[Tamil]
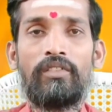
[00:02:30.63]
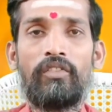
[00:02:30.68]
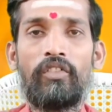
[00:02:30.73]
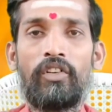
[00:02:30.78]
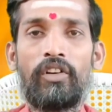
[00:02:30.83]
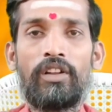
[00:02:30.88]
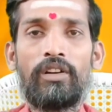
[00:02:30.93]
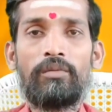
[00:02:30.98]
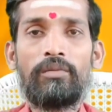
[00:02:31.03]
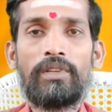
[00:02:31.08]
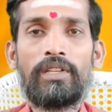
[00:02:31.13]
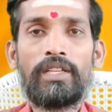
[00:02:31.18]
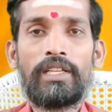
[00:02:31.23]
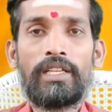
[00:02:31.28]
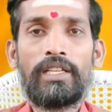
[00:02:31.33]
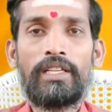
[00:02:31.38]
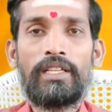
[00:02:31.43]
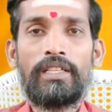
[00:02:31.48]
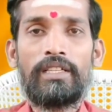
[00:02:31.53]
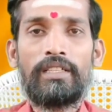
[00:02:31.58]
ஃபாலோ
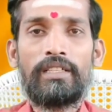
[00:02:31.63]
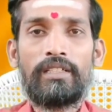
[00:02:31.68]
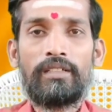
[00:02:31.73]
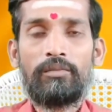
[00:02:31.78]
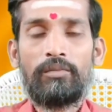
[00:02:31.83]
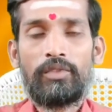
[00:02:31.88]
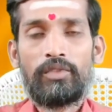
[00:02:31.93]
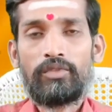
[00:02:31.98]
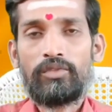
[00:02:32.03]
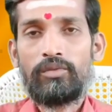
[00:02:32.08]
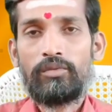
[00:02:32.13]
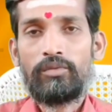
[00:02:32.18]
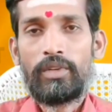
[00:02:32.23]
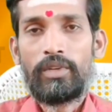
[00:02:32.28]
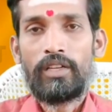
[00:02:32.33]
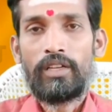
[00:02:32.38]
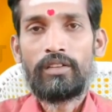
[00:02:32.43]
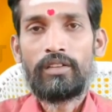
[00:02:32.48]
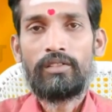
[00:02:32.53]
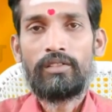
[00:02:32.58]
பண்ணுங்கள் ரொம்ப
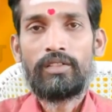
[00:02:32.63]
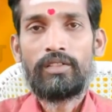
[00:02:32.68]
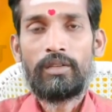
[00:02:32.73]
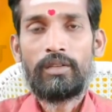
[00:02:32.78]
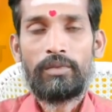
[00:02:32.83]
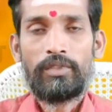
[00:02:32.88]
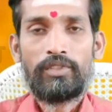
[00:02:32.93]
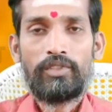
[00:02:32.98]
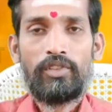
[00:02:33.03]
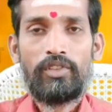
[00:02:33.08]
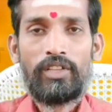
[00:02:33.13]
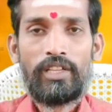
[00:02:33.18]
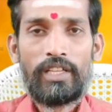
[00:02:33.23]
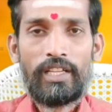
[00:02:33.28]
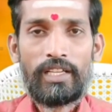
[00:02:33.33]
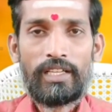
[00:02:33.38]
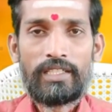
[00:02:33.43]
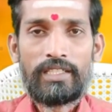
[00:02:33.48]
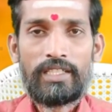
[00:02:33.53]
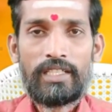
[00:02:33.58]
சூப்பராக இருக்கும் நம்ம ஜோதிட
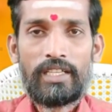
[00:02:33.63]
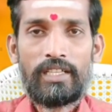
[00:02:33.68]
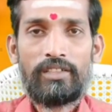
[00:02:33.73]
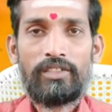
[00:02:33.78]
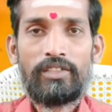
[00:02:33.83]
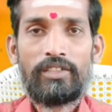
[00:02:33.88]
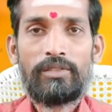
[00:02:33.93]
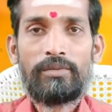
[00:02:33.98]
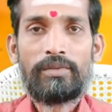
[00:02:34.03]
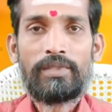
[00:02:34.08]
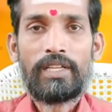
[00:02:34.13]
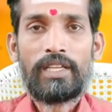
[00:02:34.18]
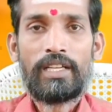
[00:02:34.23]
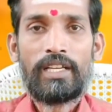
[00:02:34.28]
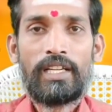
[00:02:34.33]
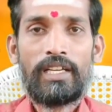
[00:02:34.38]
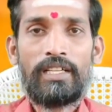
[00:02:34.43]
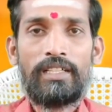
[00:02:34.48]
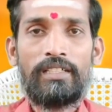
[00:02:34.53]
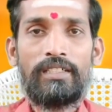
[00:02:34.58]
ரகசியங்கள் யூடியூப்
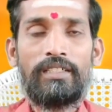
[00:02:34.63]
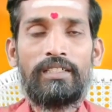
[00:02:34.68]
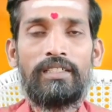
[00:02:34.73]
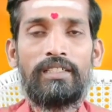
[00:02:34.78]
சேனலை